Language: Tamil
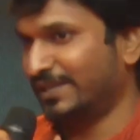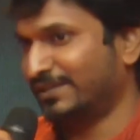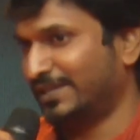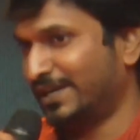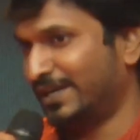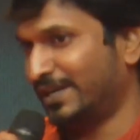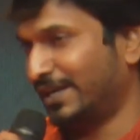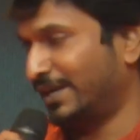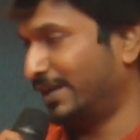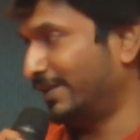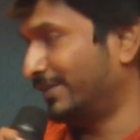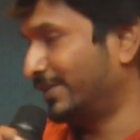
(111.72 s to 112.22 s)
டே
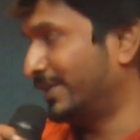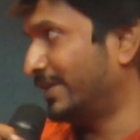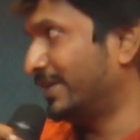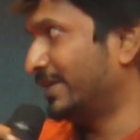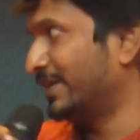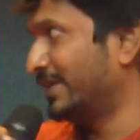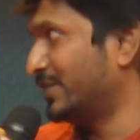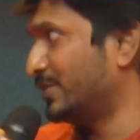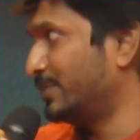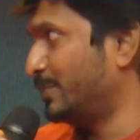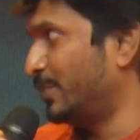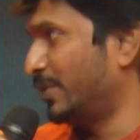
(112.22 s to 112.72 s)
தேட்டரில் அந்த
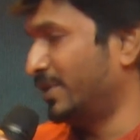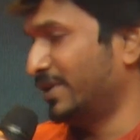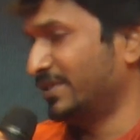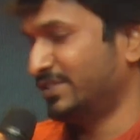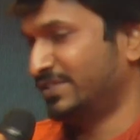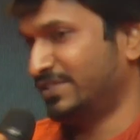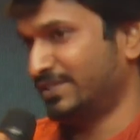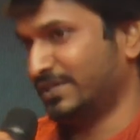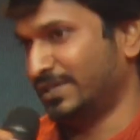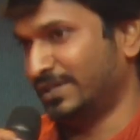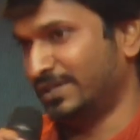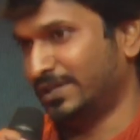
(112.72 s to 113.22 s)

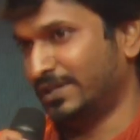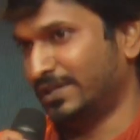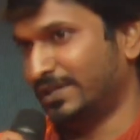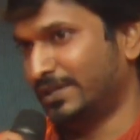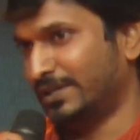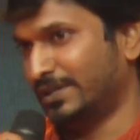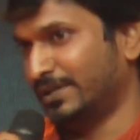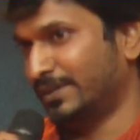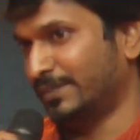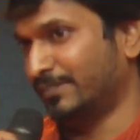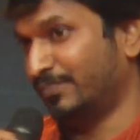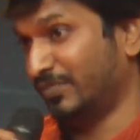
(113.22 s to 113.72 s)
ரெஸ்பான்ஸ்
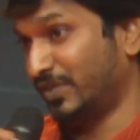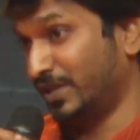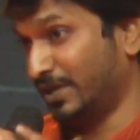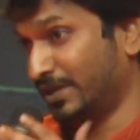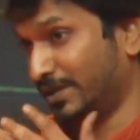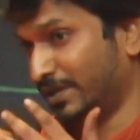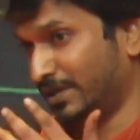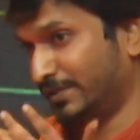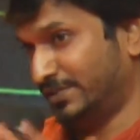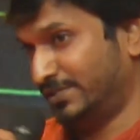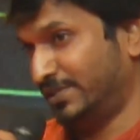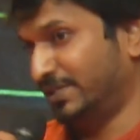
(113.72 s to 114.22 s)

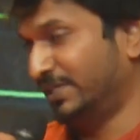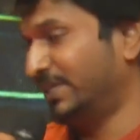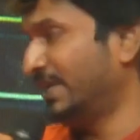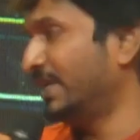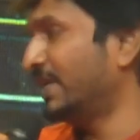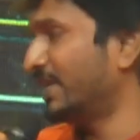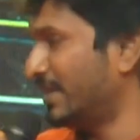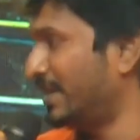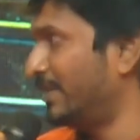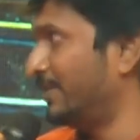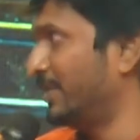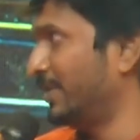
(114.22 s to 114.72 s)

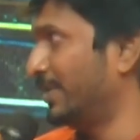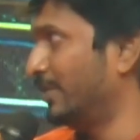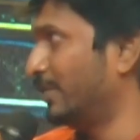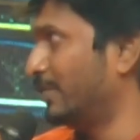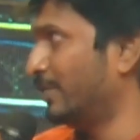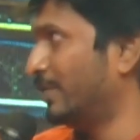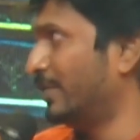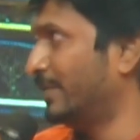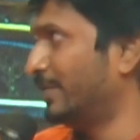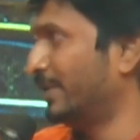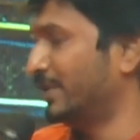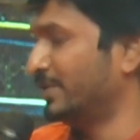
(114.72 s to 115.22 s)
சிட்டியில் தான் அப்படி
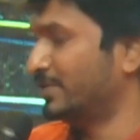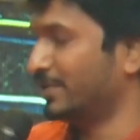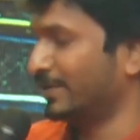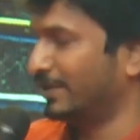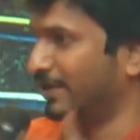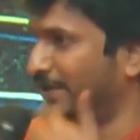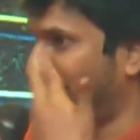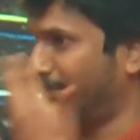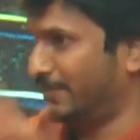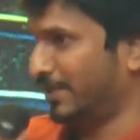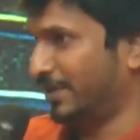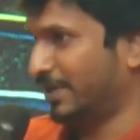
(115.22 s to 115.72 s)
இருக்கும் அப்படின்னு
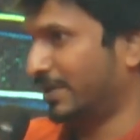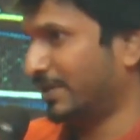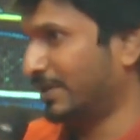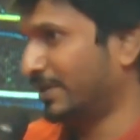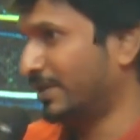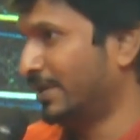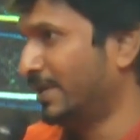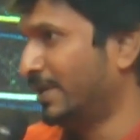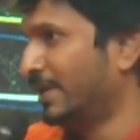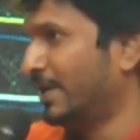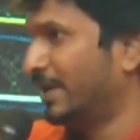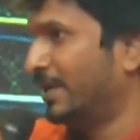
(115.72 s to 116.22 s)
சொல்லி நம்ம
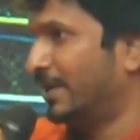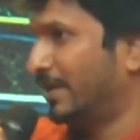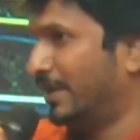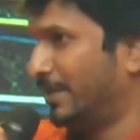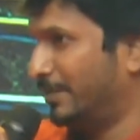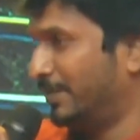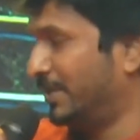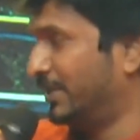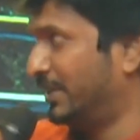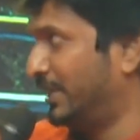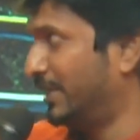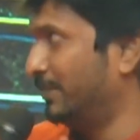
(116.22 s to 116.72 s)

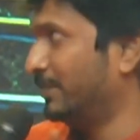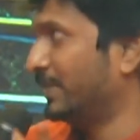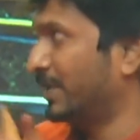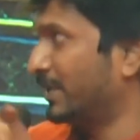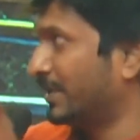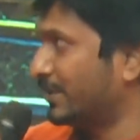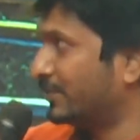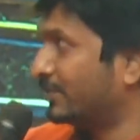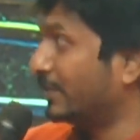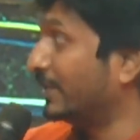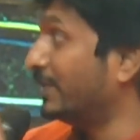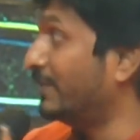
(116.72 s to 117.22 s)
நம்ம டீம்
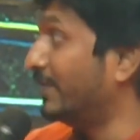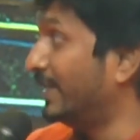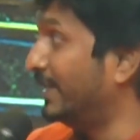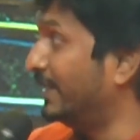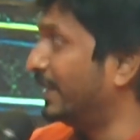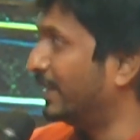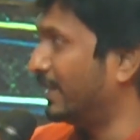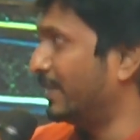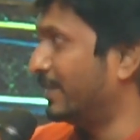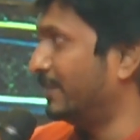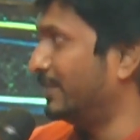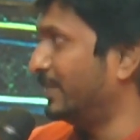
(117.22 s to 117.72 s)
கிட்ட சொல்லி
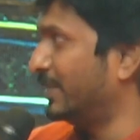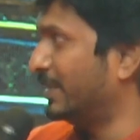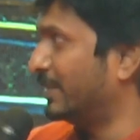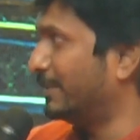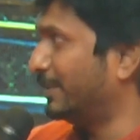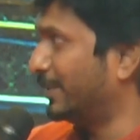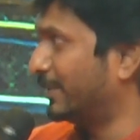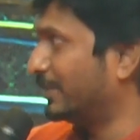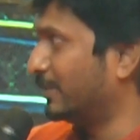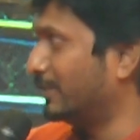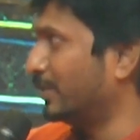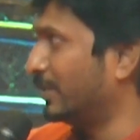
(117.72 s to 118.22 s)
வெளியெல்லாம் எப்படி
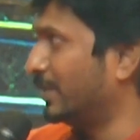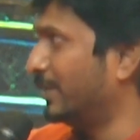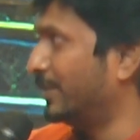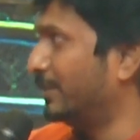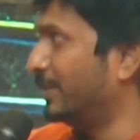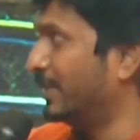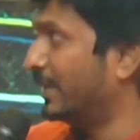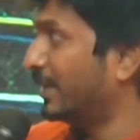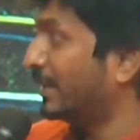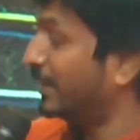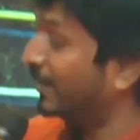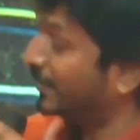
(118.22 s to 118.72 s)
இருக்குது மற்ற ஊரில்
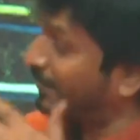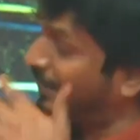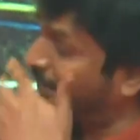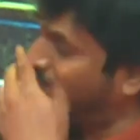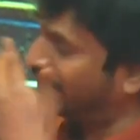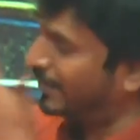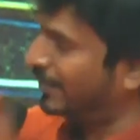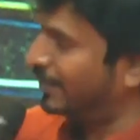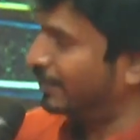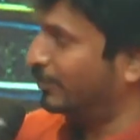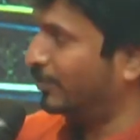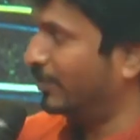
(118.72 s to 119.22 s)
எப்படி இருக்குன்னா
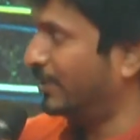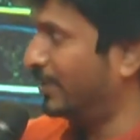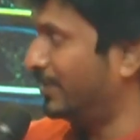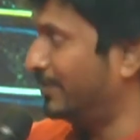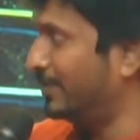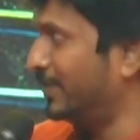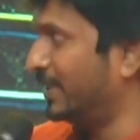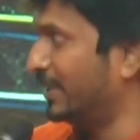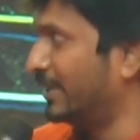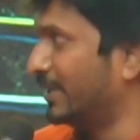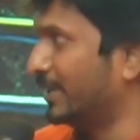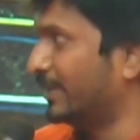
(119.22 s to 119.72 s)
எல்லா
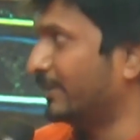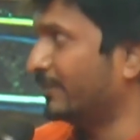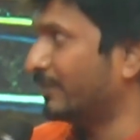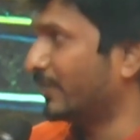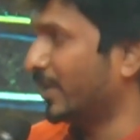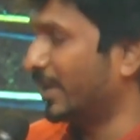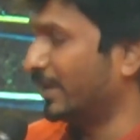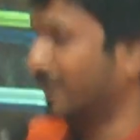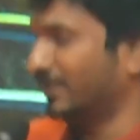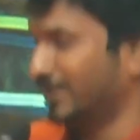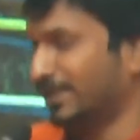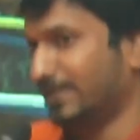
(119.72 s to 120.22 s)
ஊர்லேயுமே
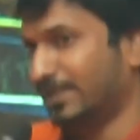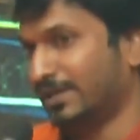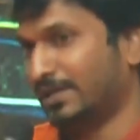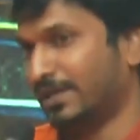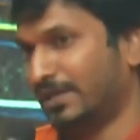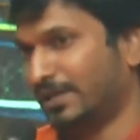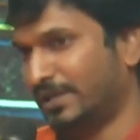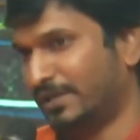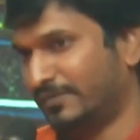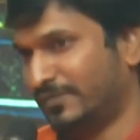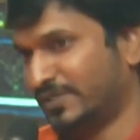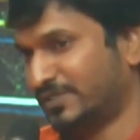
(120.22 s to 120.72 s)

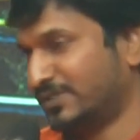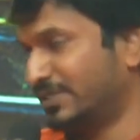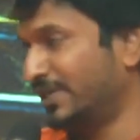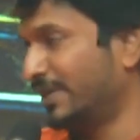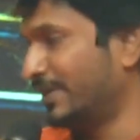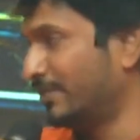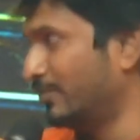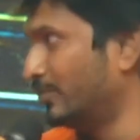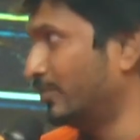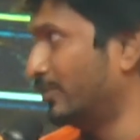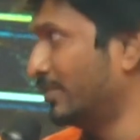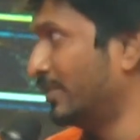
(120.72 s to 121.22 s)
திண்டுக்கல்லாம் ஃபஸ்ட்
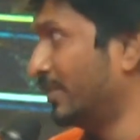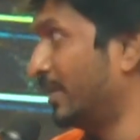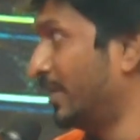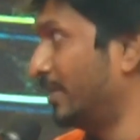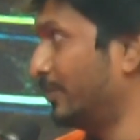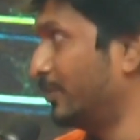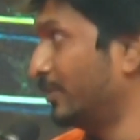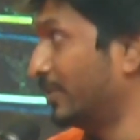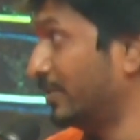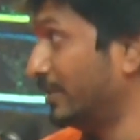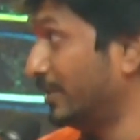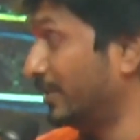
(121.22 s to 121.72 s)
டே மூணு
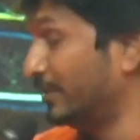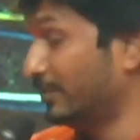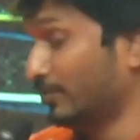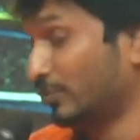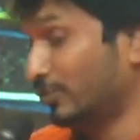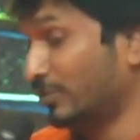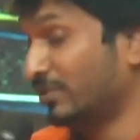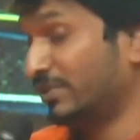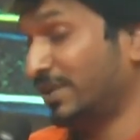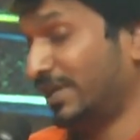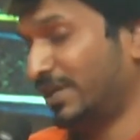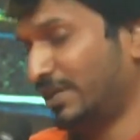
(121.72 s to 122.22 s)
நாள் போட்டு
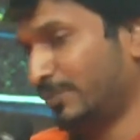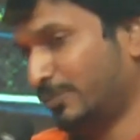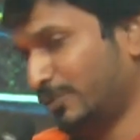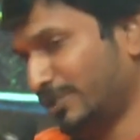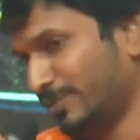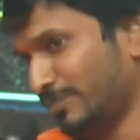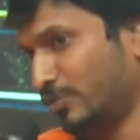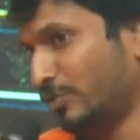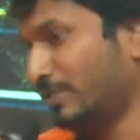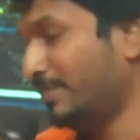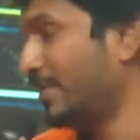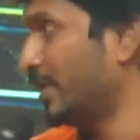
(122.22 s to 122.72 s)
மூணு தேட்டர்
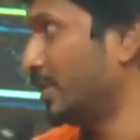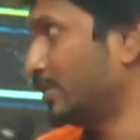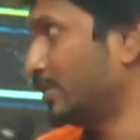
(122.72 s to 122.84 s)
போட்டு மூணுமே